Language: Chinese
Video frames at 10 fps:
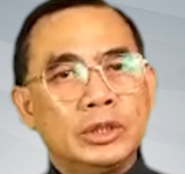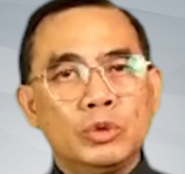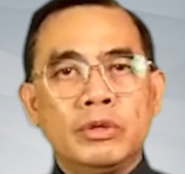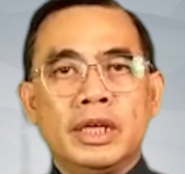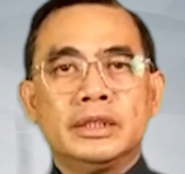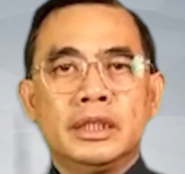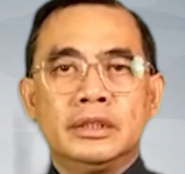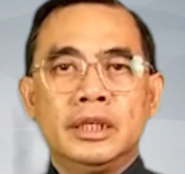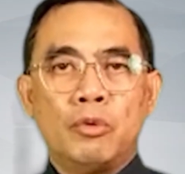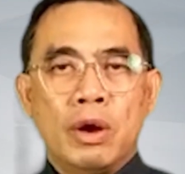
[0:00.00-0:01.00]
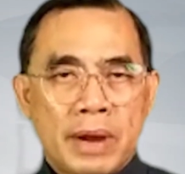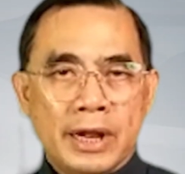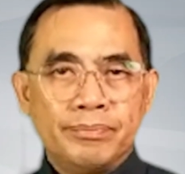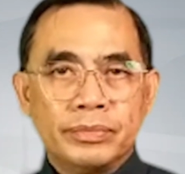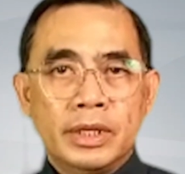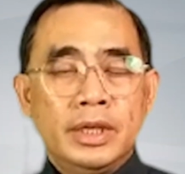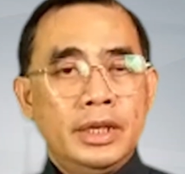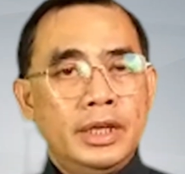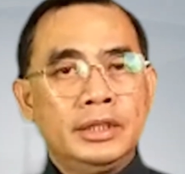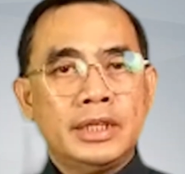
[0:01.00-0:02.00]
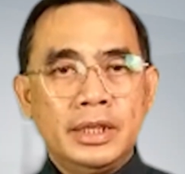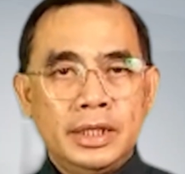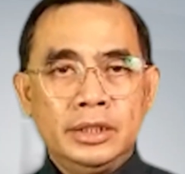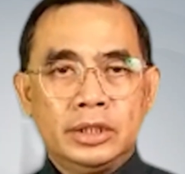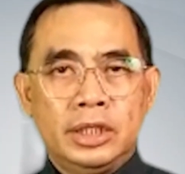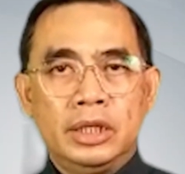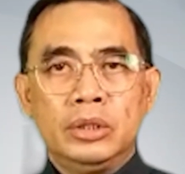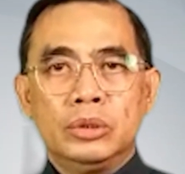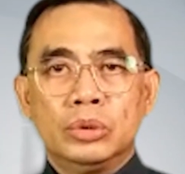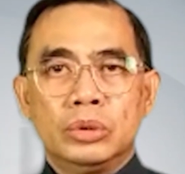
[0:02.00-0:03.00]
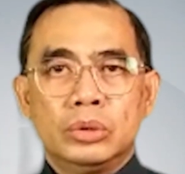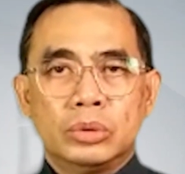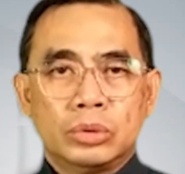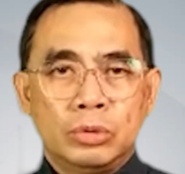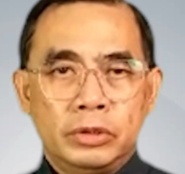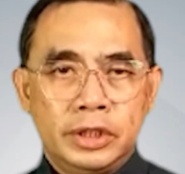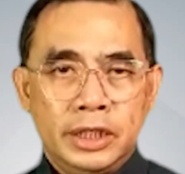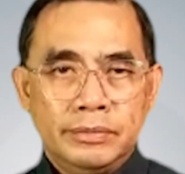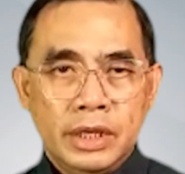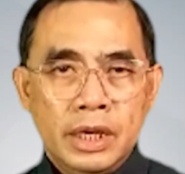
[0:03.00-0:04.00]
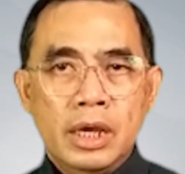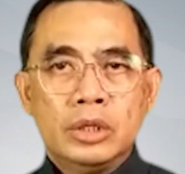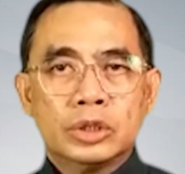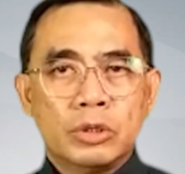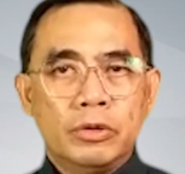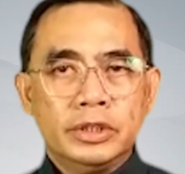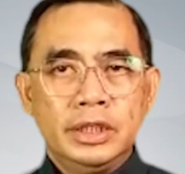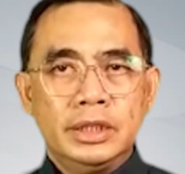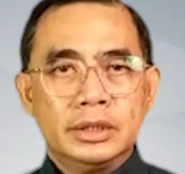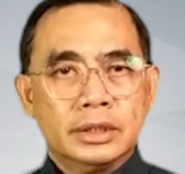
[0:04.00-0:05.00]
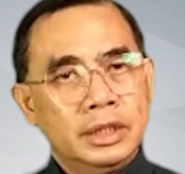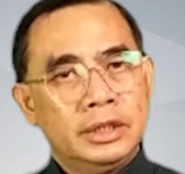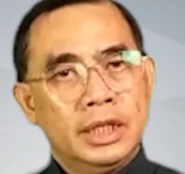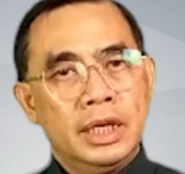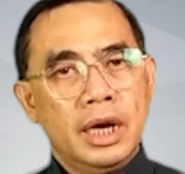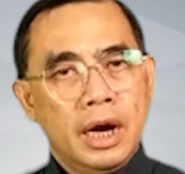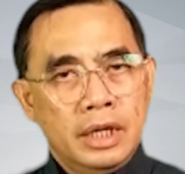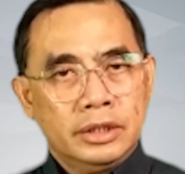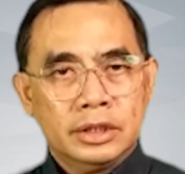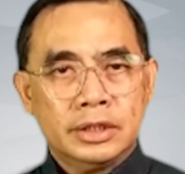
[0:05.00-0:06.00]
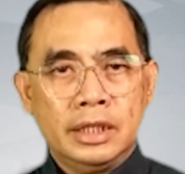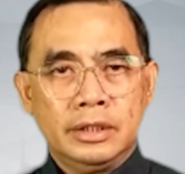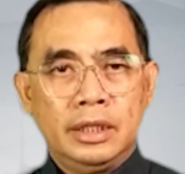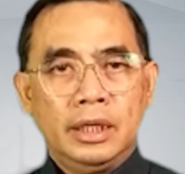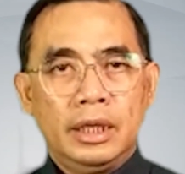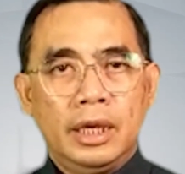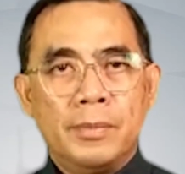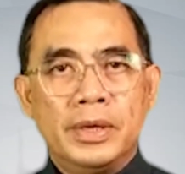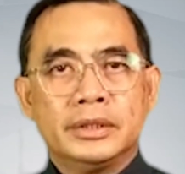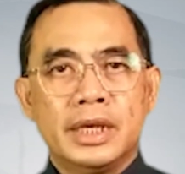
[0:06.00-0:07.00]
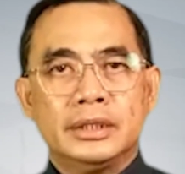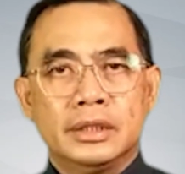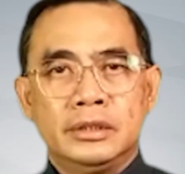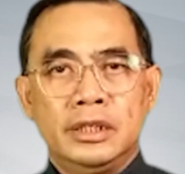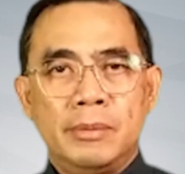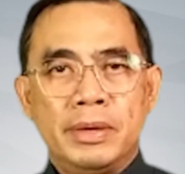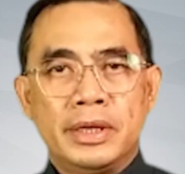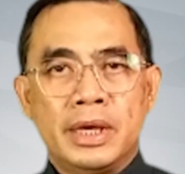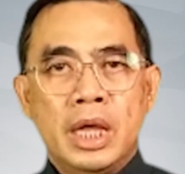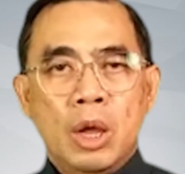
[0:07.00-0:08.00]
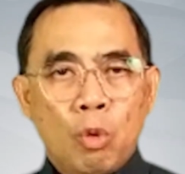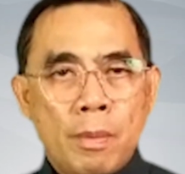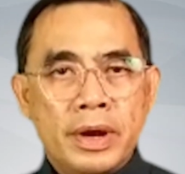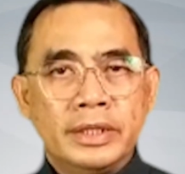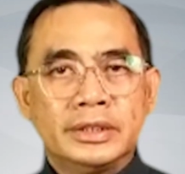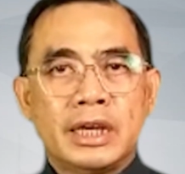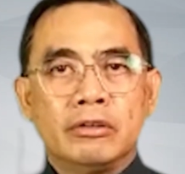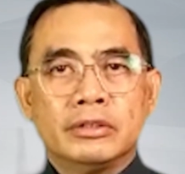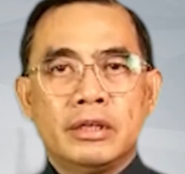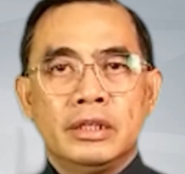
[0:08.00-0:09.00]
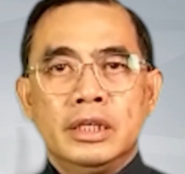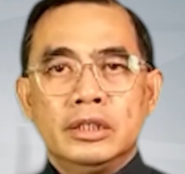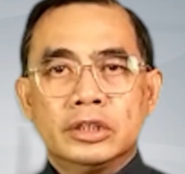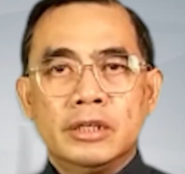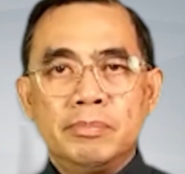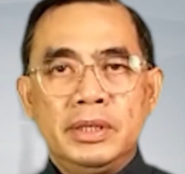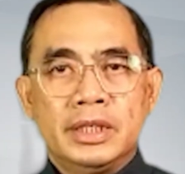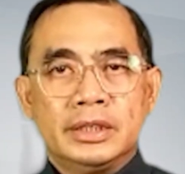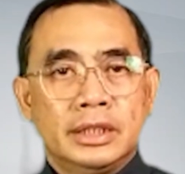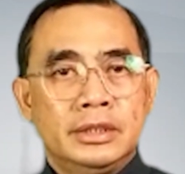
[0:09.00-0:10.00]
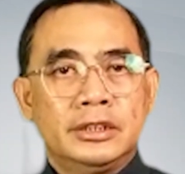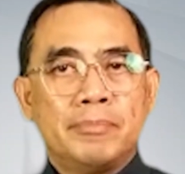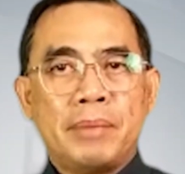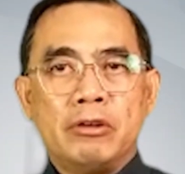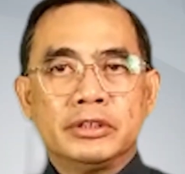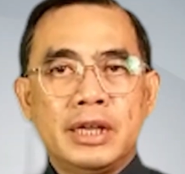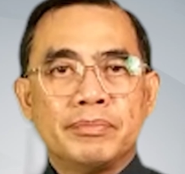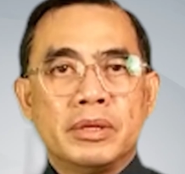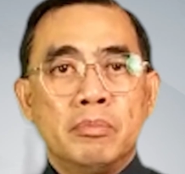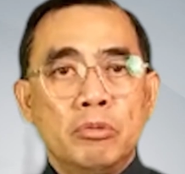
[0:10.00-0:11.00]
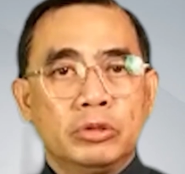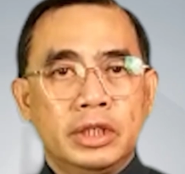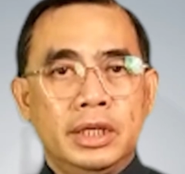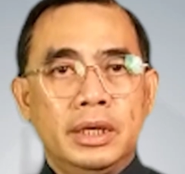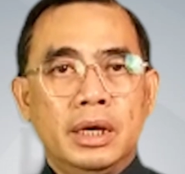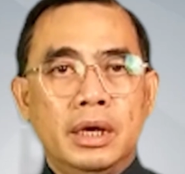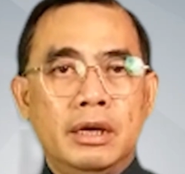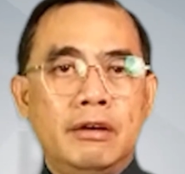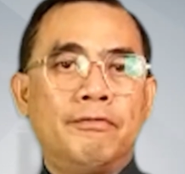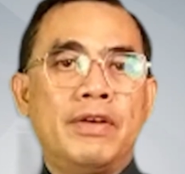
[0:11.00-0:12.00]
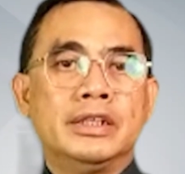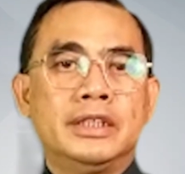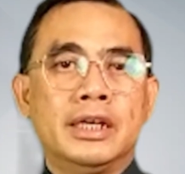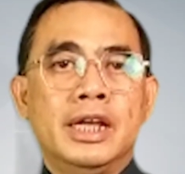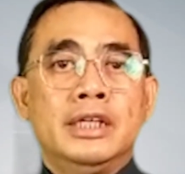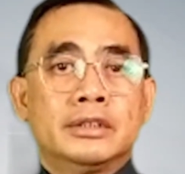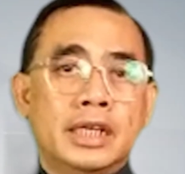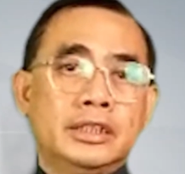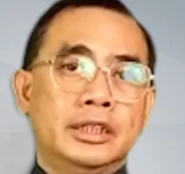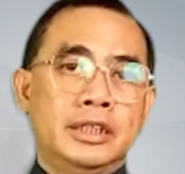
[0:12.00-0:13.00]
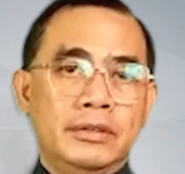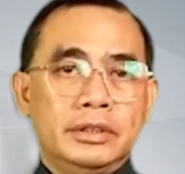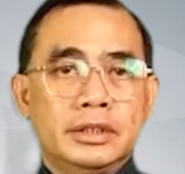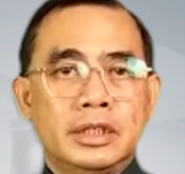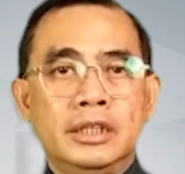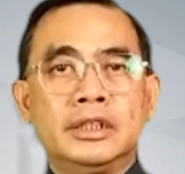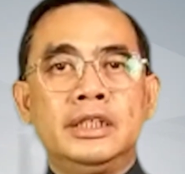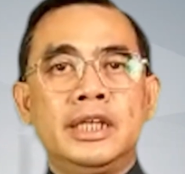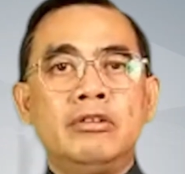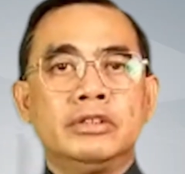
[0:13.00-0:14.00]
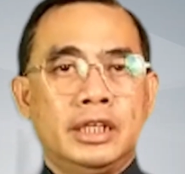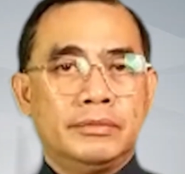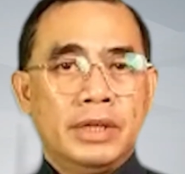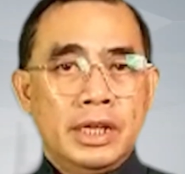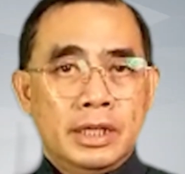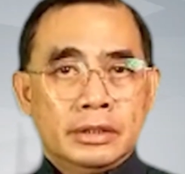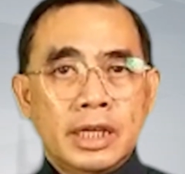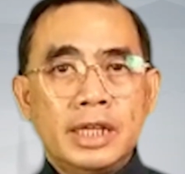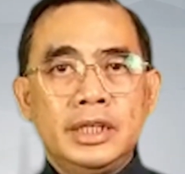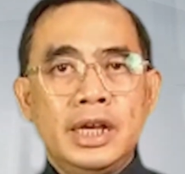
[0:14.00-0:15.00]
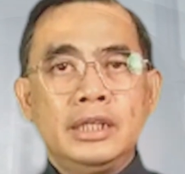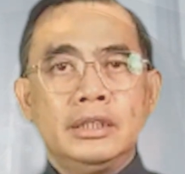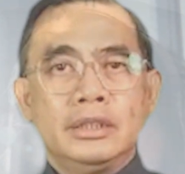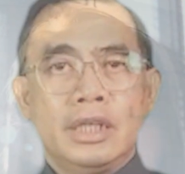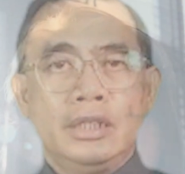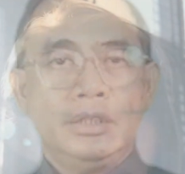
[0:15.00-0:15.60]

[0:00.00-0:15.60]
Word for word: 做呢，圣经的文盲，应当殷勤读经，熟悉圣经，认识上帝，因为在圣经里面呢，我们能找到呢生命的真正的保障、目的和方向。在此呢，诚心邀请。大家参